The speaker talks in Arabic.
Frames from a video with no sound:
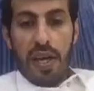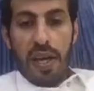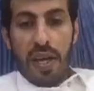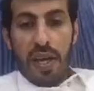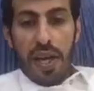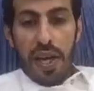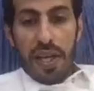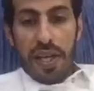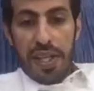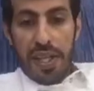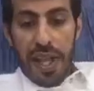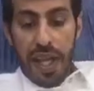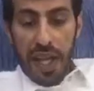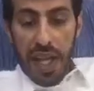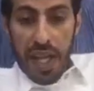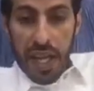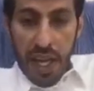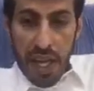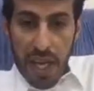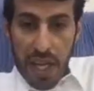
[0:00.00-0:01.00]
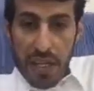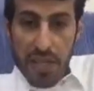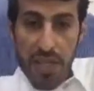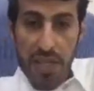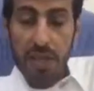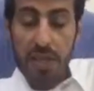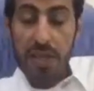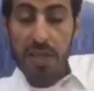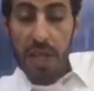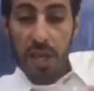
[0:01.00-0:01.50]
رد عليه غازي
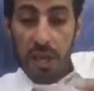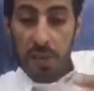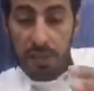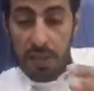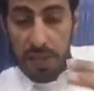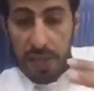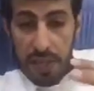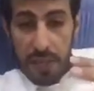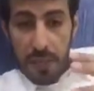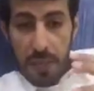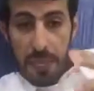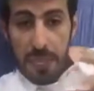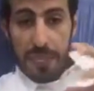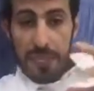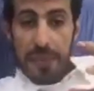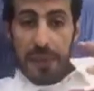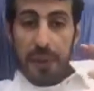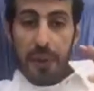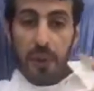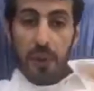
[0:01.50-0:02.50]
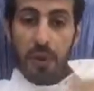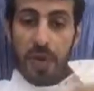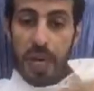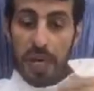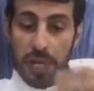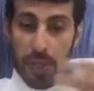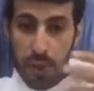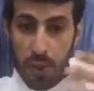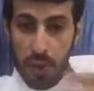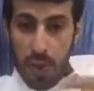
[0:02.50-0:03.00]
القصيبي
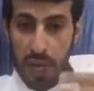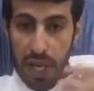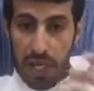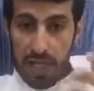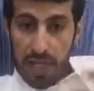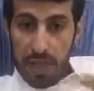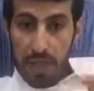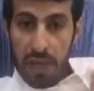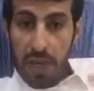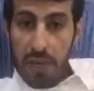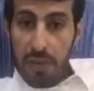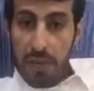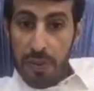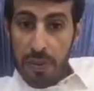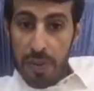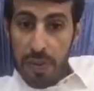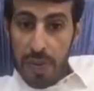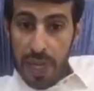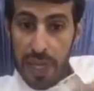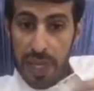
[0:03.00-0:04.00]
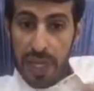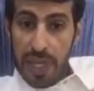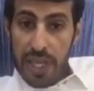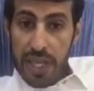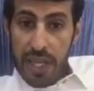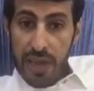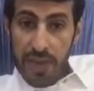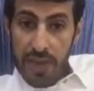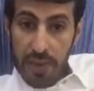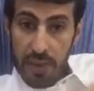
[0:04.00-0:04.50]
ويشكو غازي من
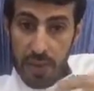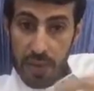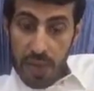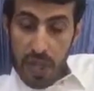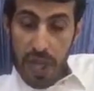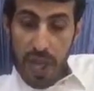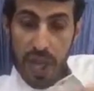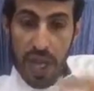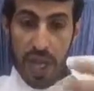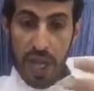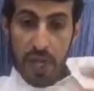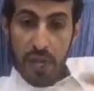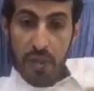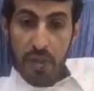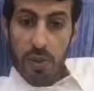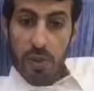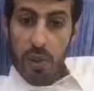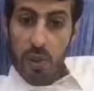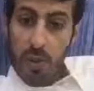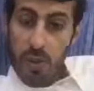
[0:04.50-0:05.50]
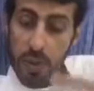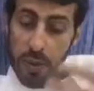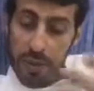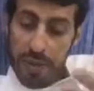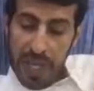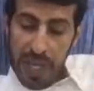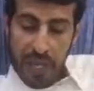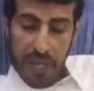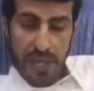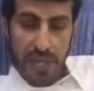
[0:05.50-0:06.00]
البيروقراطيه في الوزارات ويقول ما هو
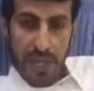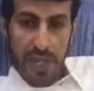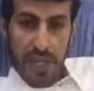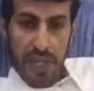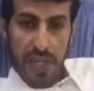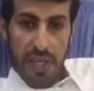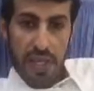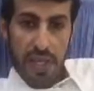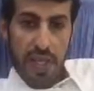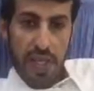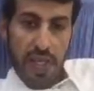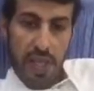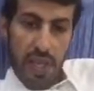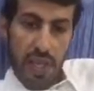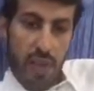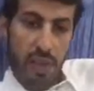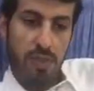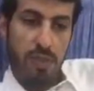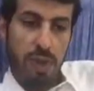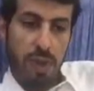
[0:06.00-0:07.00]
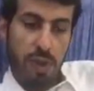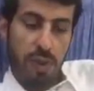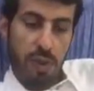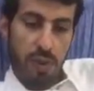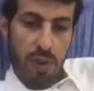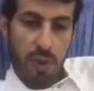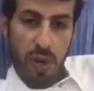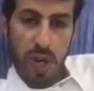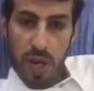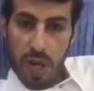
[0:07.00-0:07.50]
بكيفي يعني تقدم
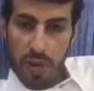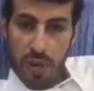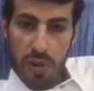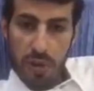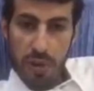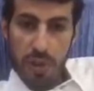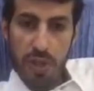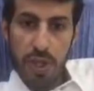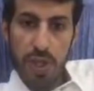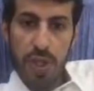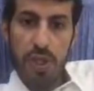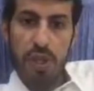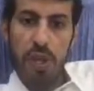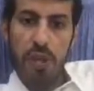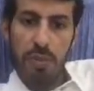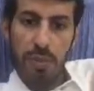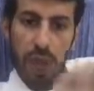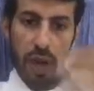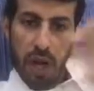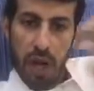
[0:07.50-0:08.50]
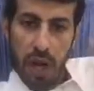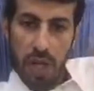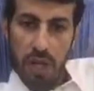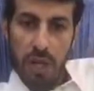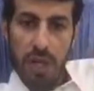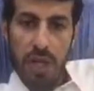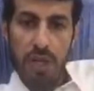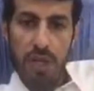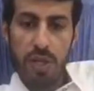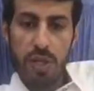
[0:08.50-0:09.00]
معروضك وعلى طول يجيك يبغى له
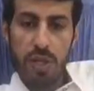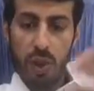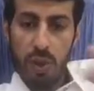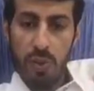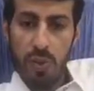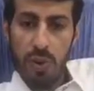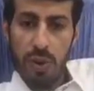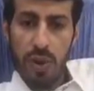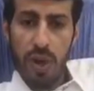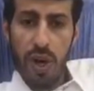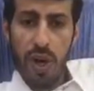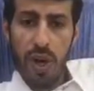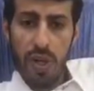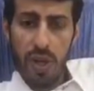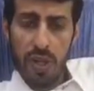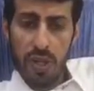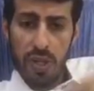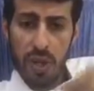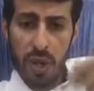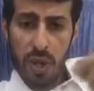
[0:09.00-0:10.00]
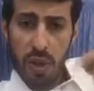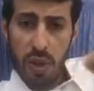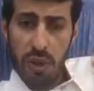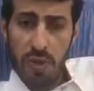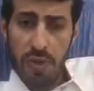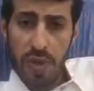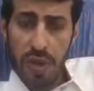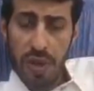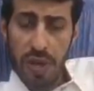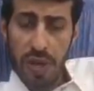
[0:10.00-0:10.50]
ترسيه ومناقصه
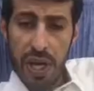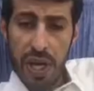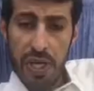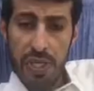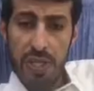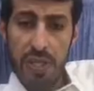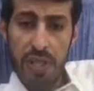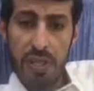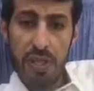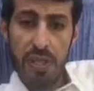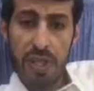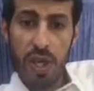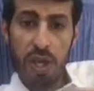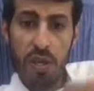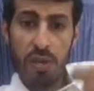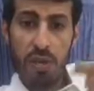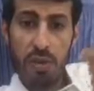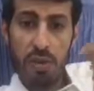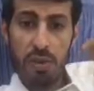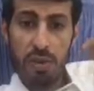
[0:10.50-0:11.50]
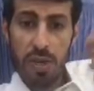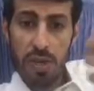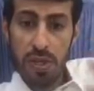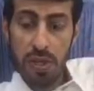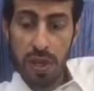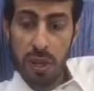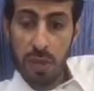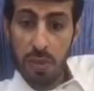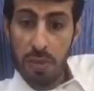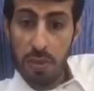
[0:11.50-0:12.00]
ودراسه جدوى
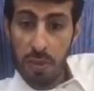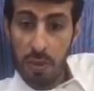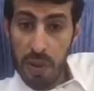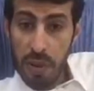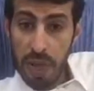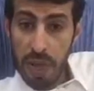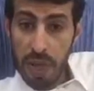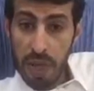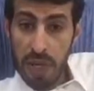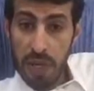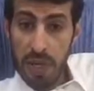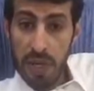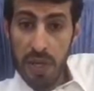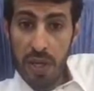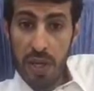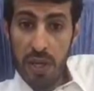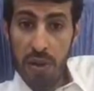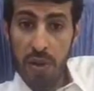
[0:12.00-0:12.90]
وتسليم مواقع